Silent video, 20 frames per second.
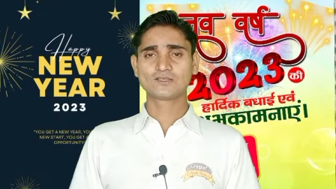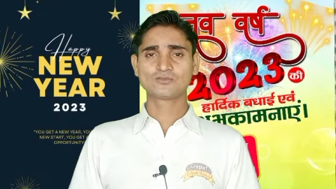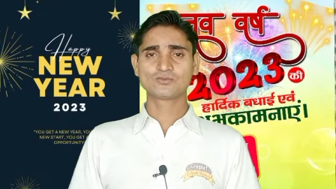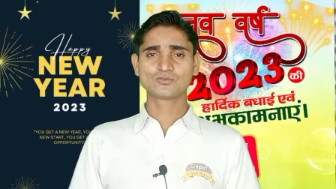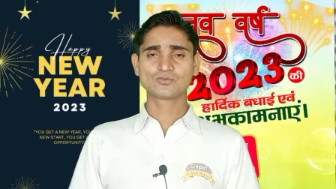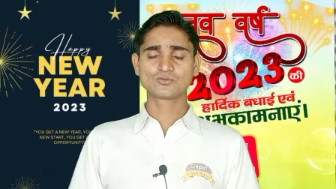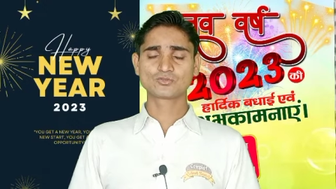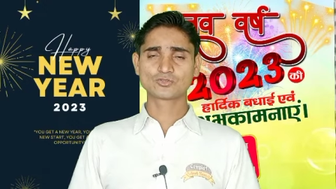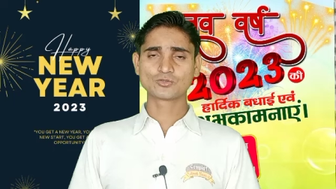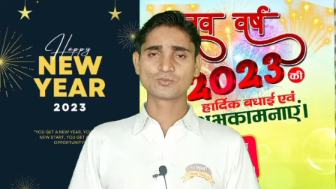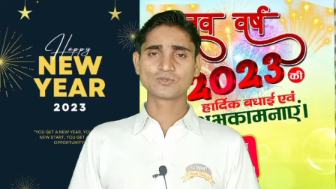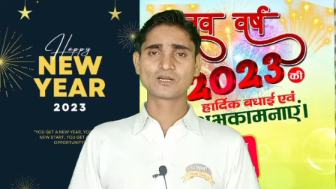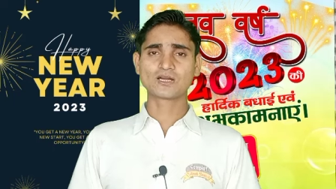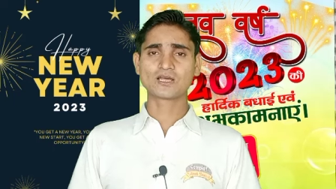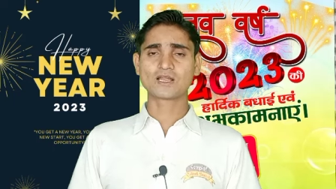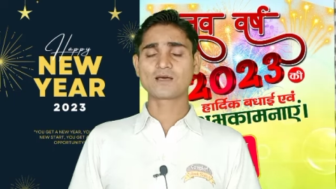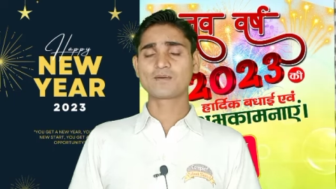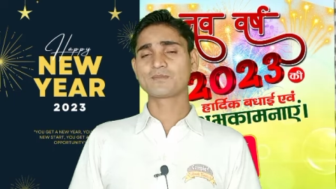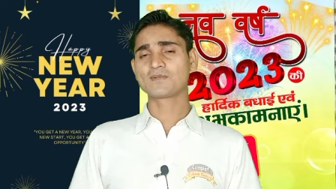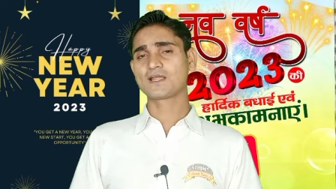की जो तो
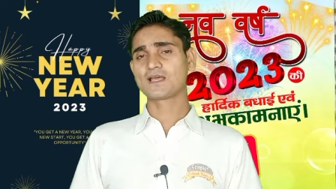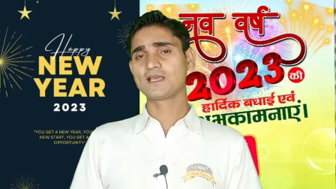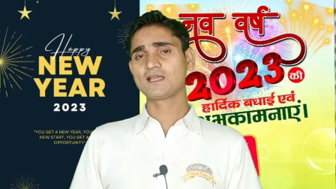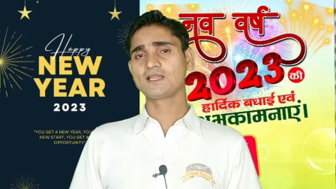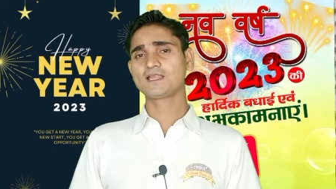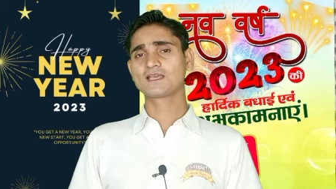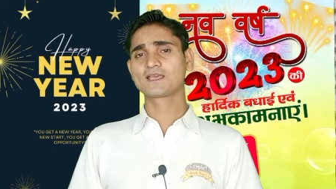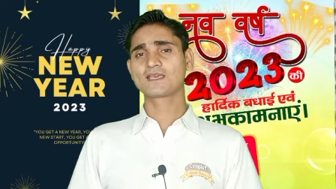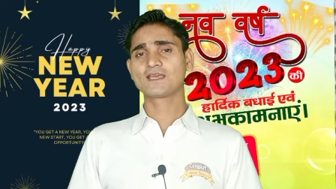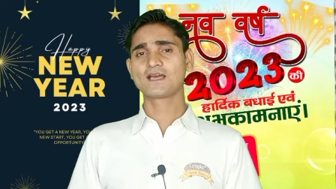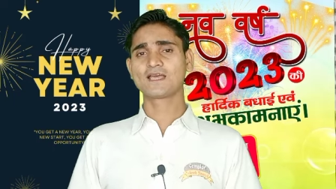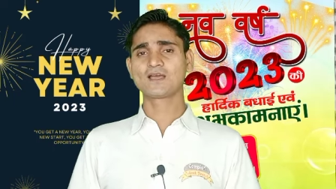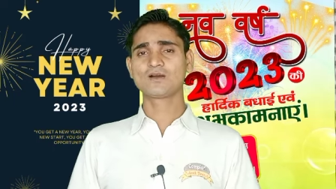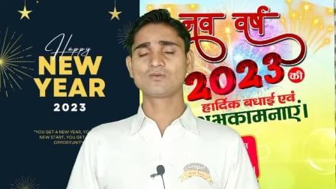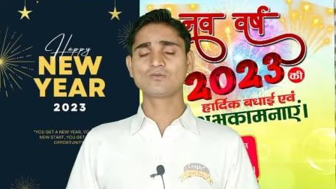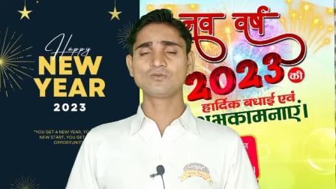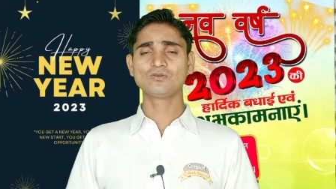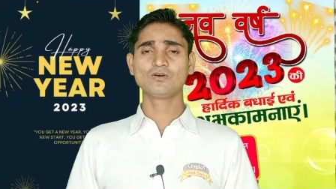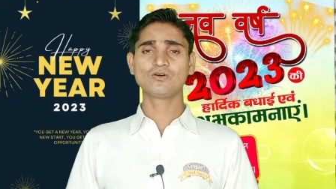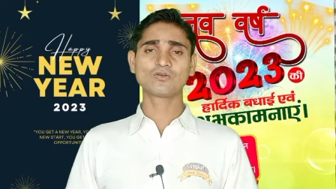शुभकामनाएं लेके
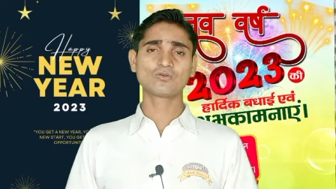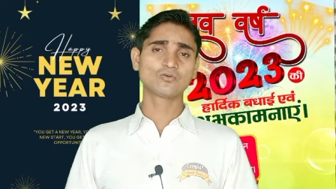आया हूं